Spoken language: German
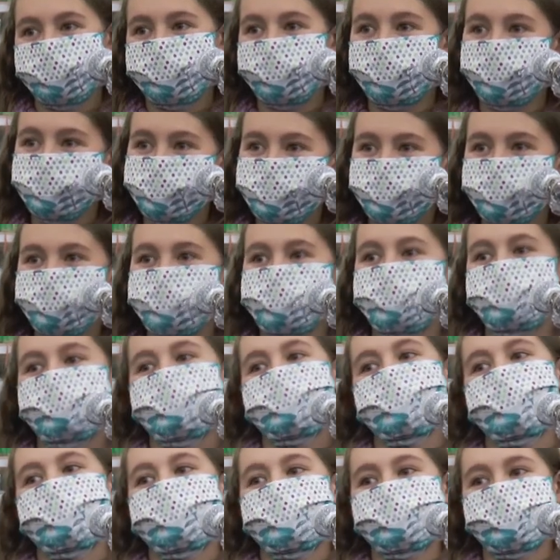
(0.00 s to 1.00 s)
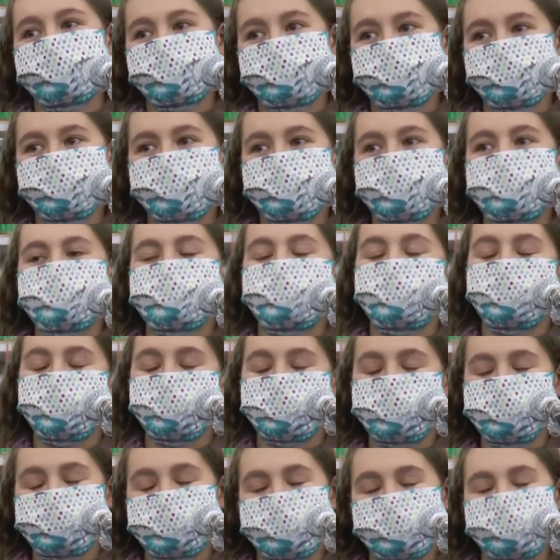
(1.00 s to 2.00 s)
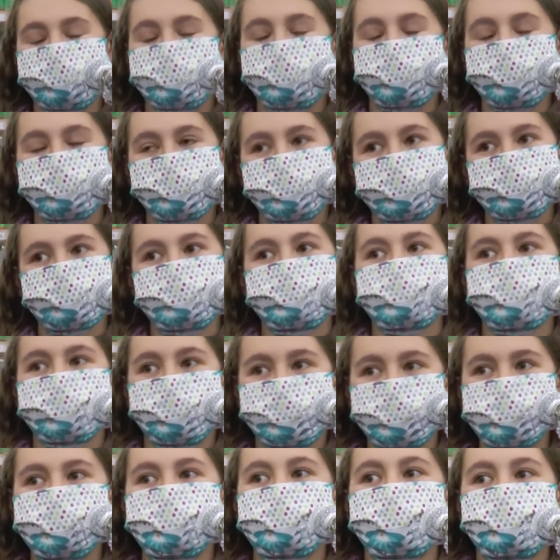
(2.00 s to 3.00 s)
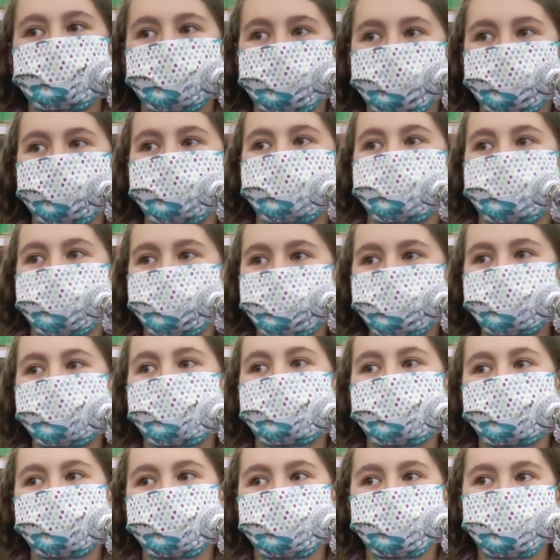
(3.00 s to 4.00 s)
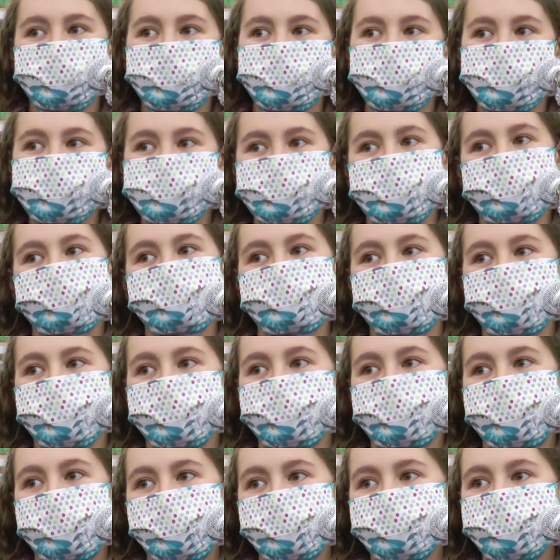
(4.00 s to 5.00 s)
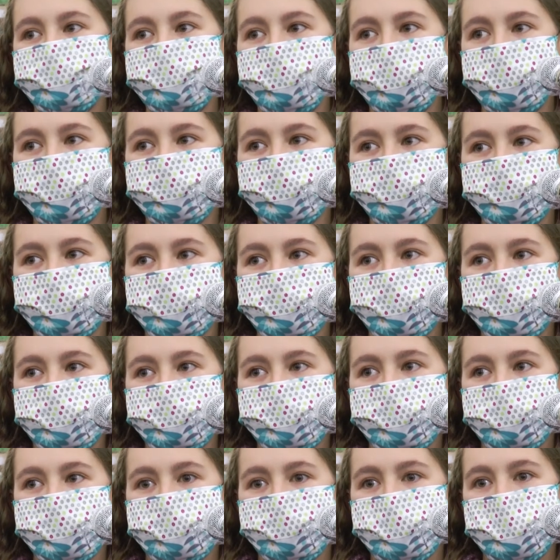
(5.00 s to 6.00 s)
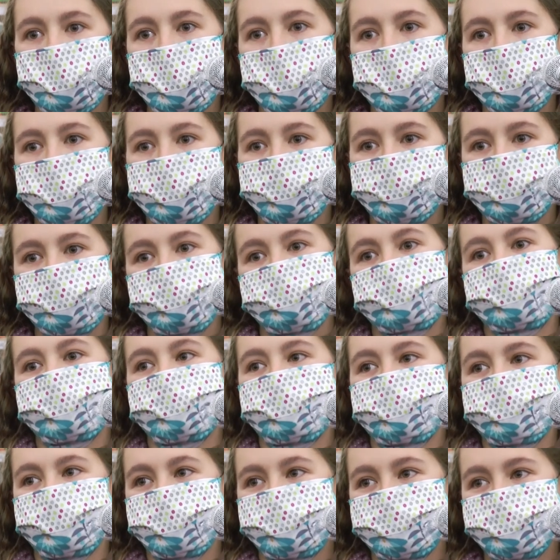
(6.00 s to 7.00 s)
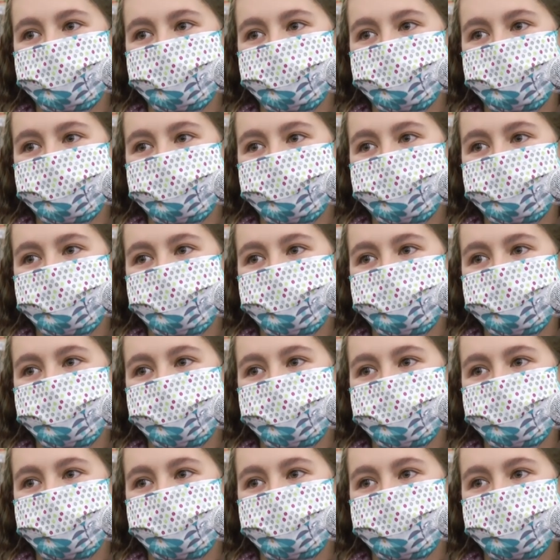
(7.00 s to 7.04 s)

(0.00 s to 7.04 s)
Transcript: hinausgezögert und bis wir dann gesagt haben, dass wir es trotzdem in Corona-Zeiten noch machen werden. Ja.